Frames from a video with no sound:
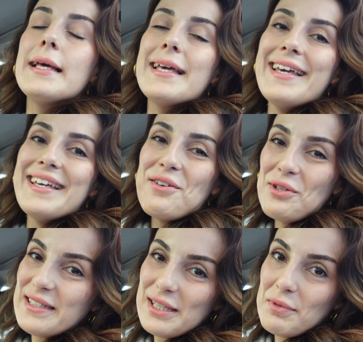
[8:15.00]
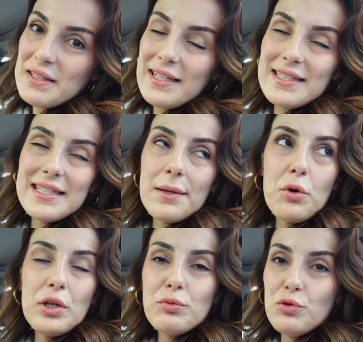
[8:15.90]
E, yola çıkmadan size
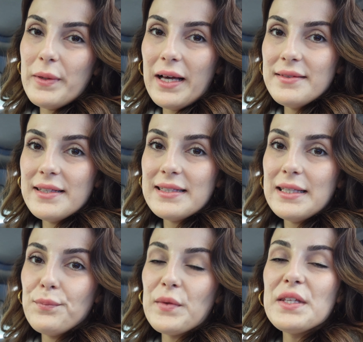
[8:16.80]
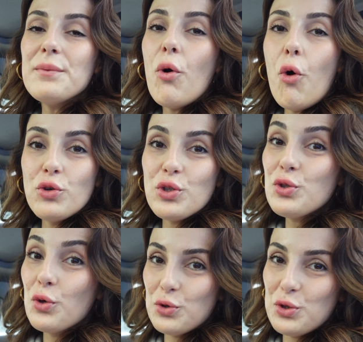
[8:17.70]
böyle bunu bir anlatayım dedim. Orada
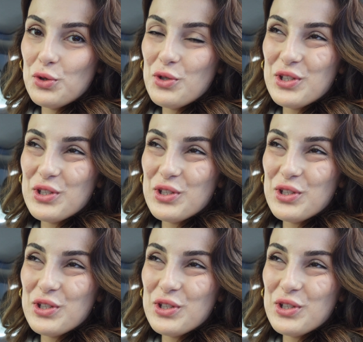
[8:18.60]
görüşürüz.